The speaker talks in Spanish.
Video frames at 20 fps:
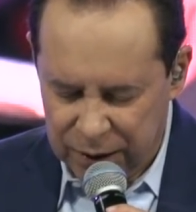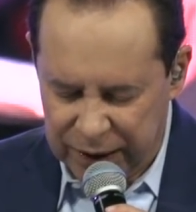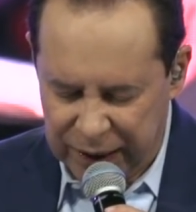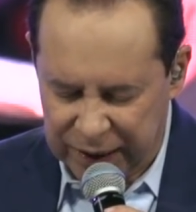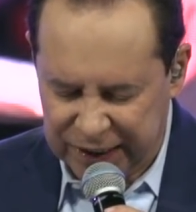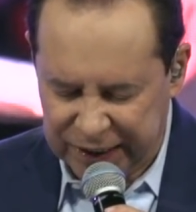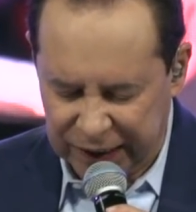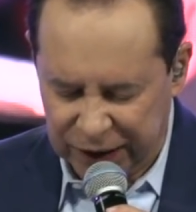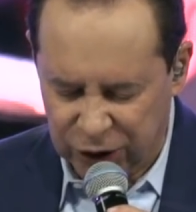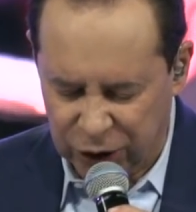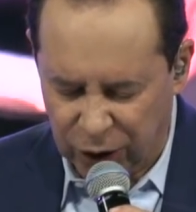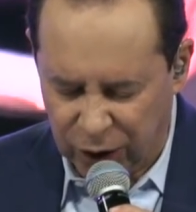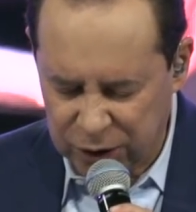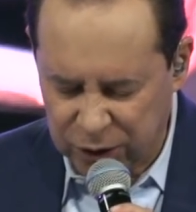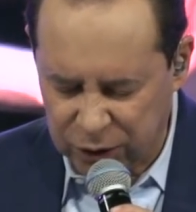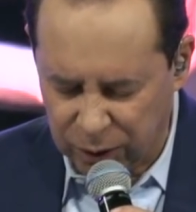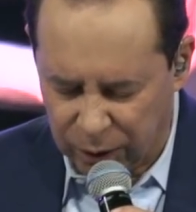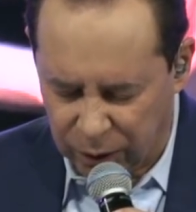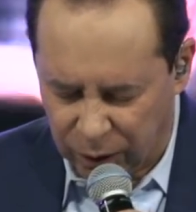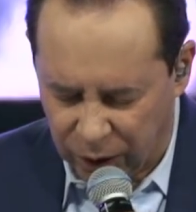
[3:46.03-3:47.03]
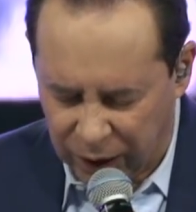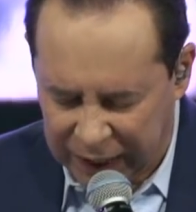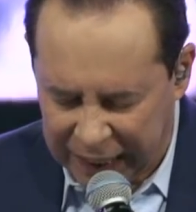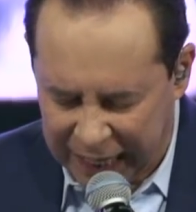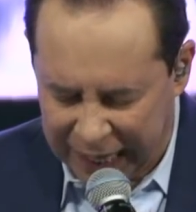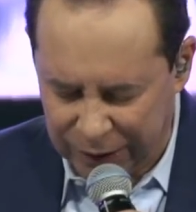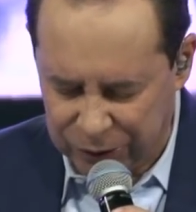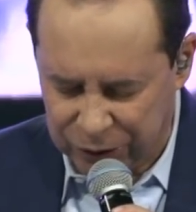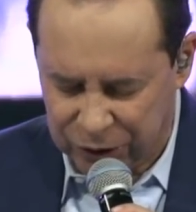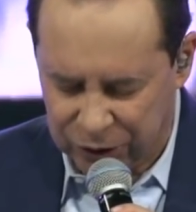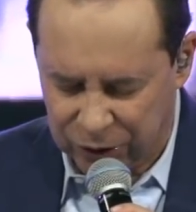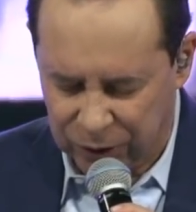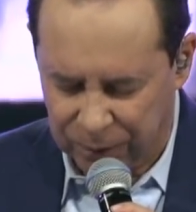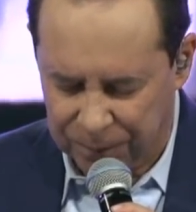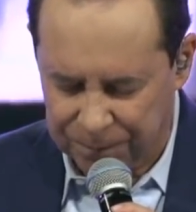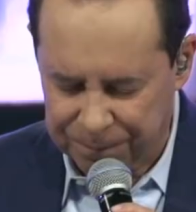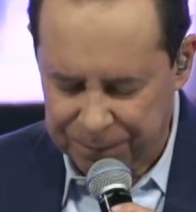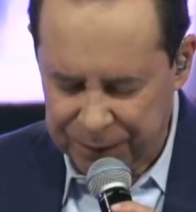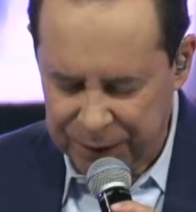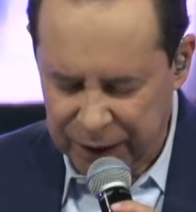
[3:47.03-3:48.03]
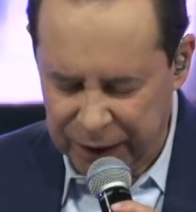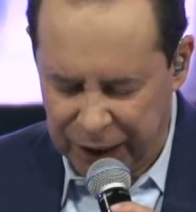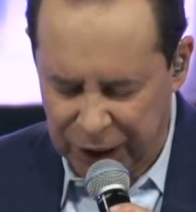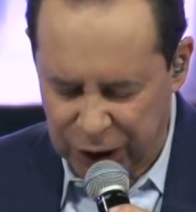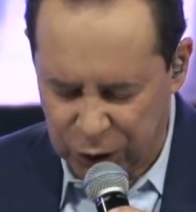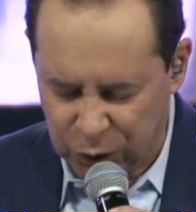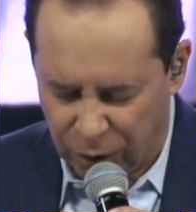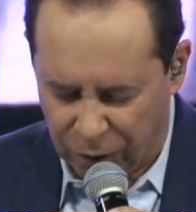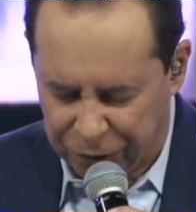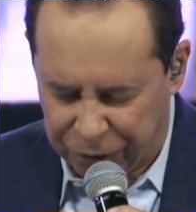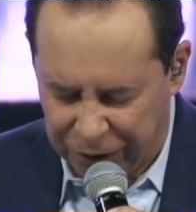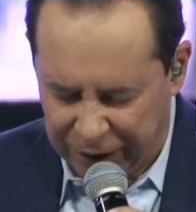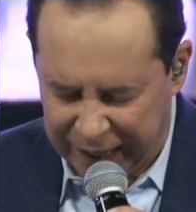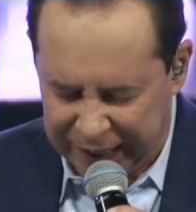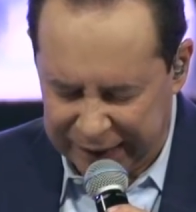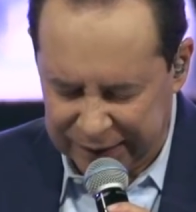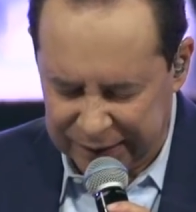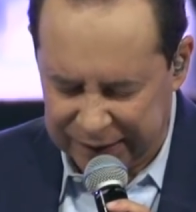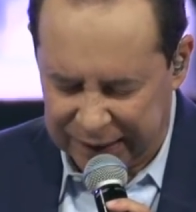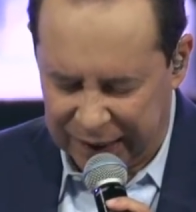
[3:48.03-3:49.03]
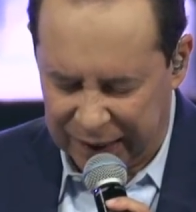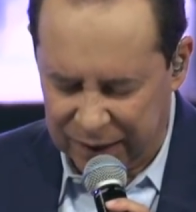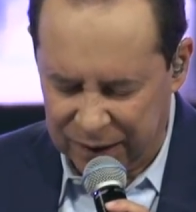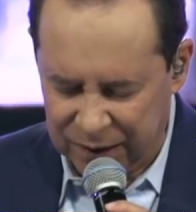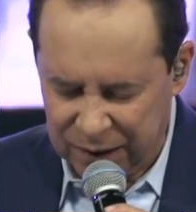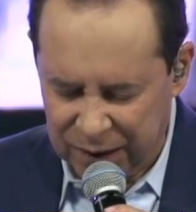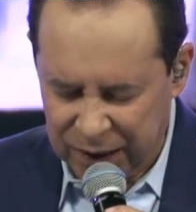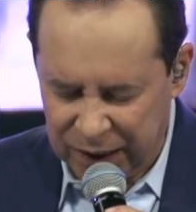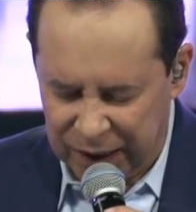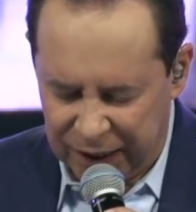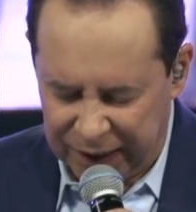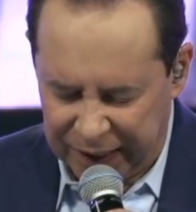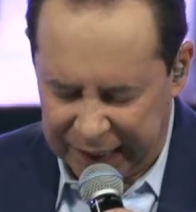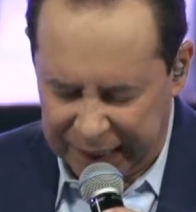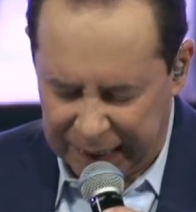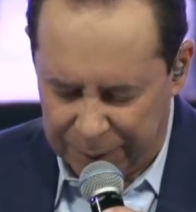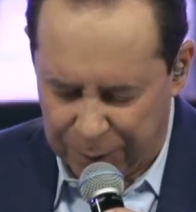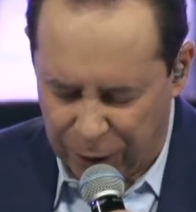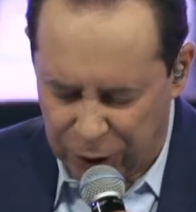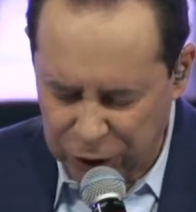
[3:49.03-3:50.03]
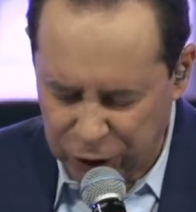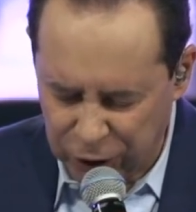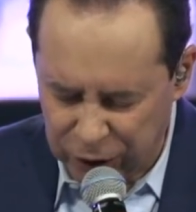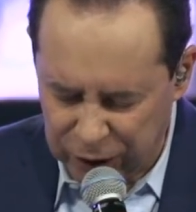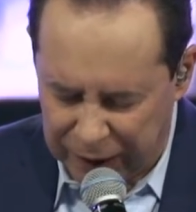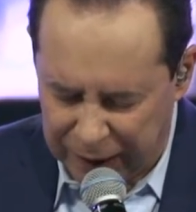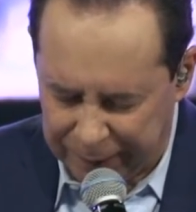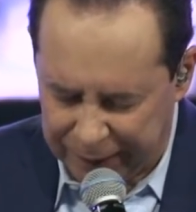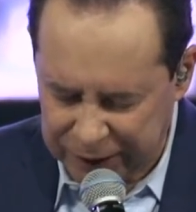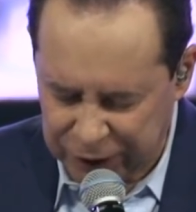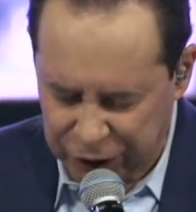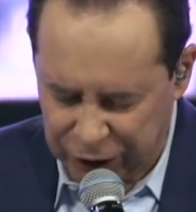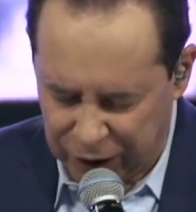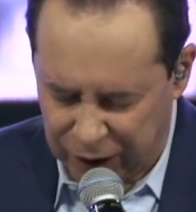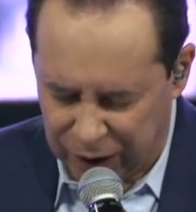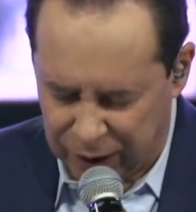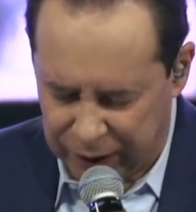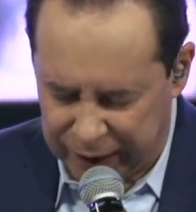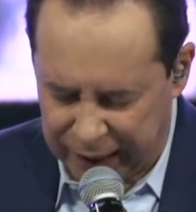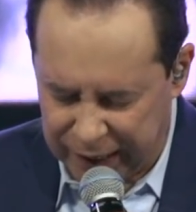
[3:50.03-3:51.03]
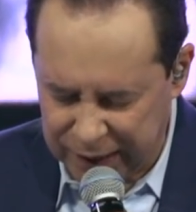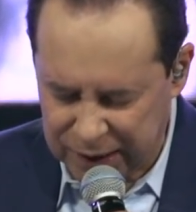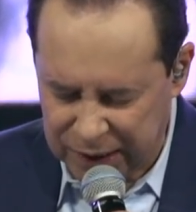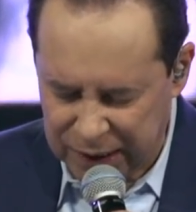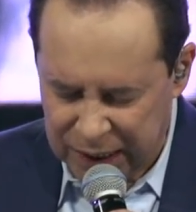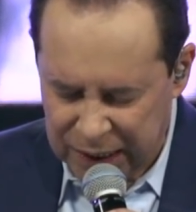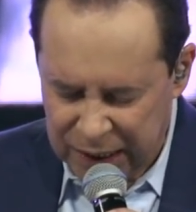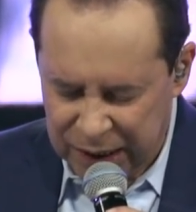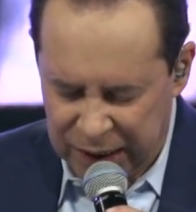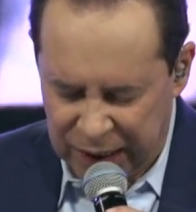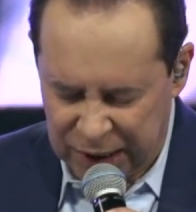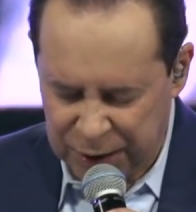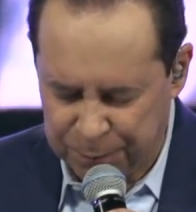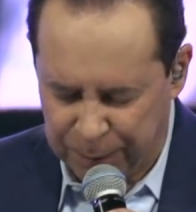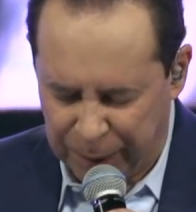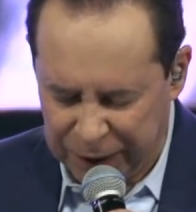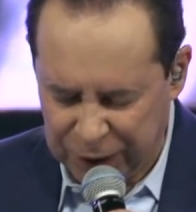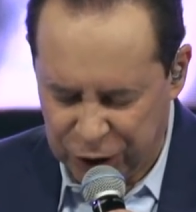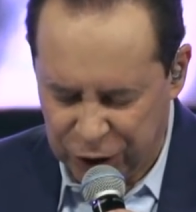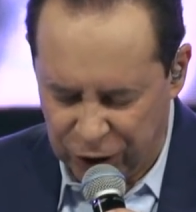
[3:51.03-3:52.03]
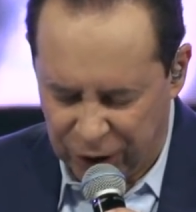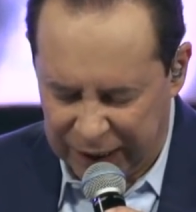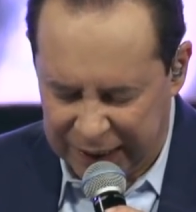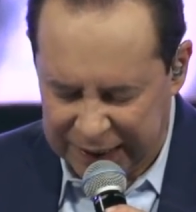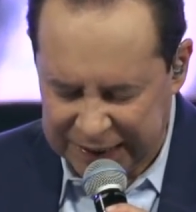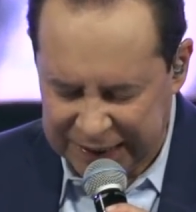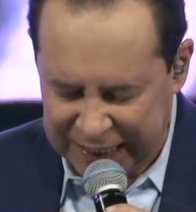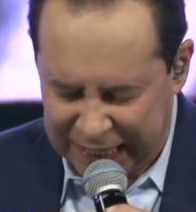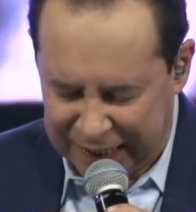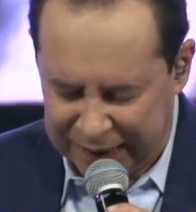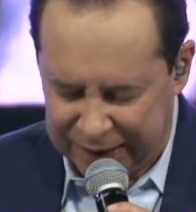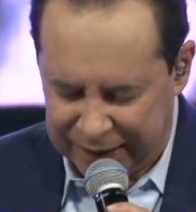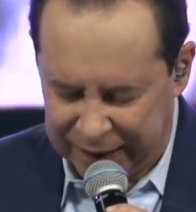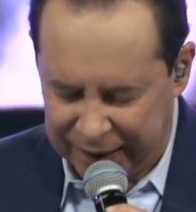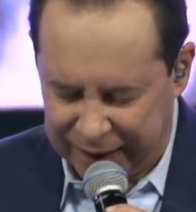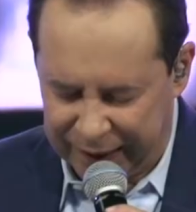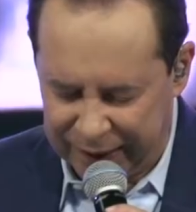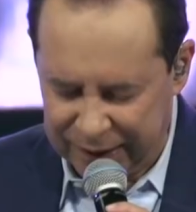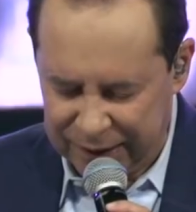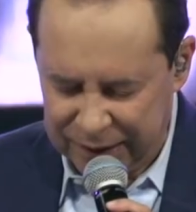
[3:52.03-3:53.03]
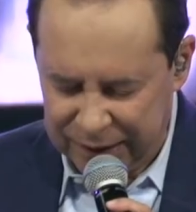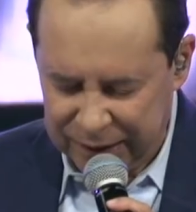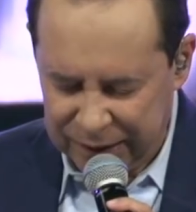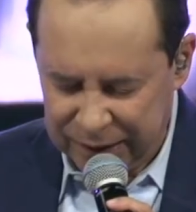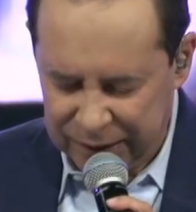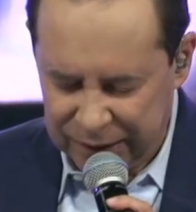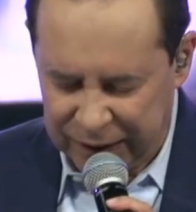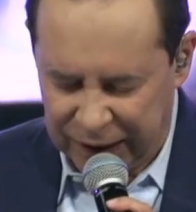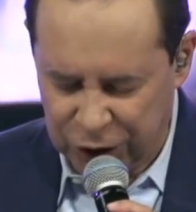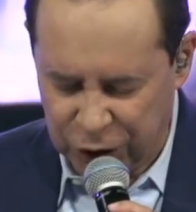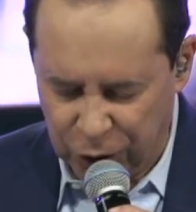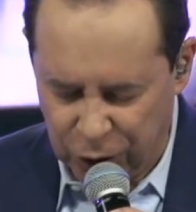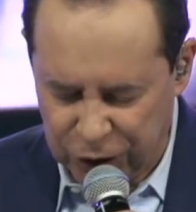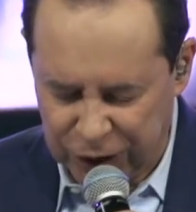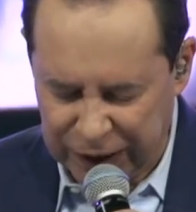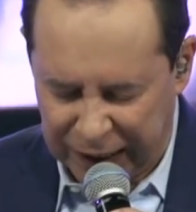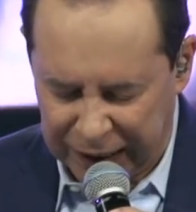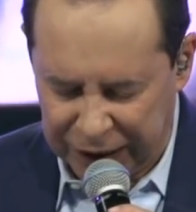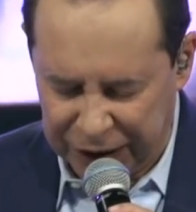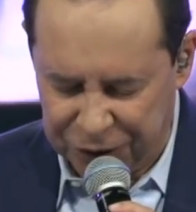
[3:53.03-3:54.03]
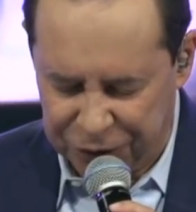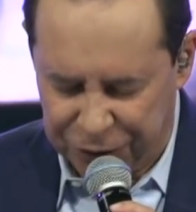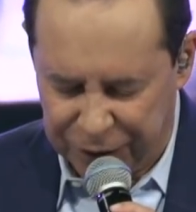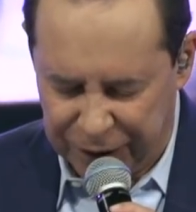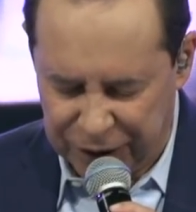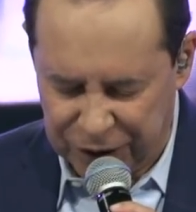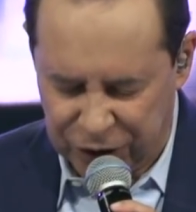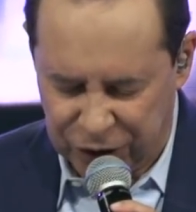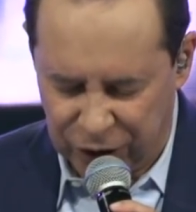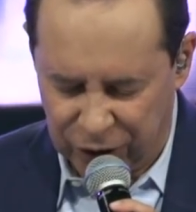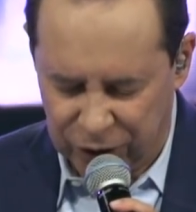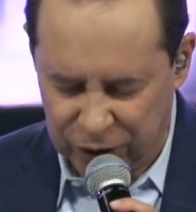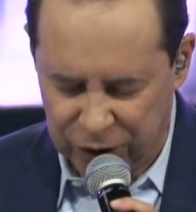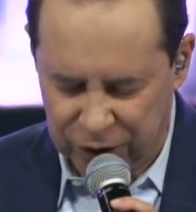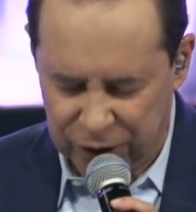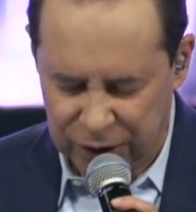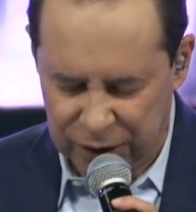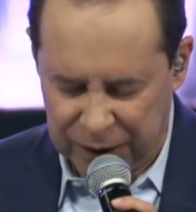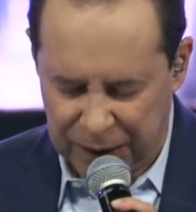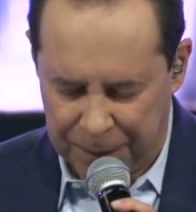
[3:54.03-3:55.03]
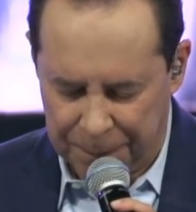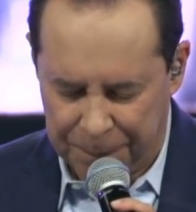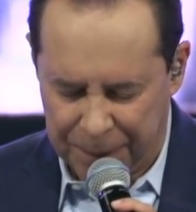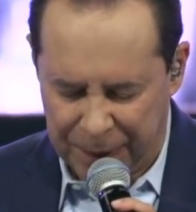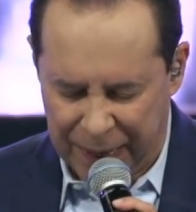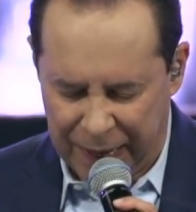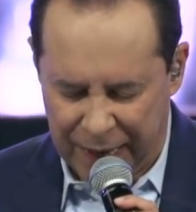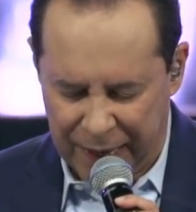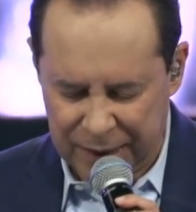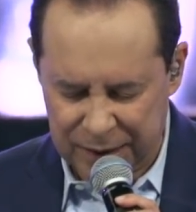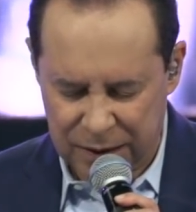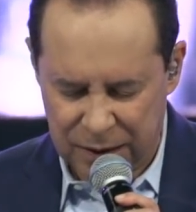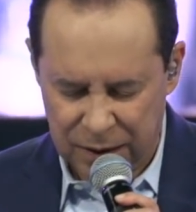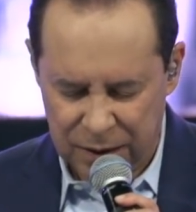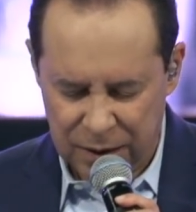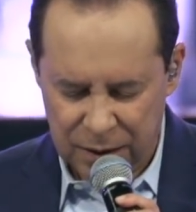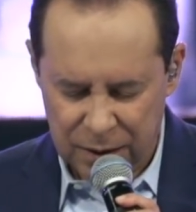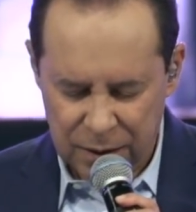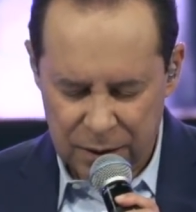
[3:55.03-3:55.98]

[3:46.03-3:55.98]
Y encendió su holocausto y su ofrenda y derramó sus libaciones y esparció la sangre de sus sacrificios de paz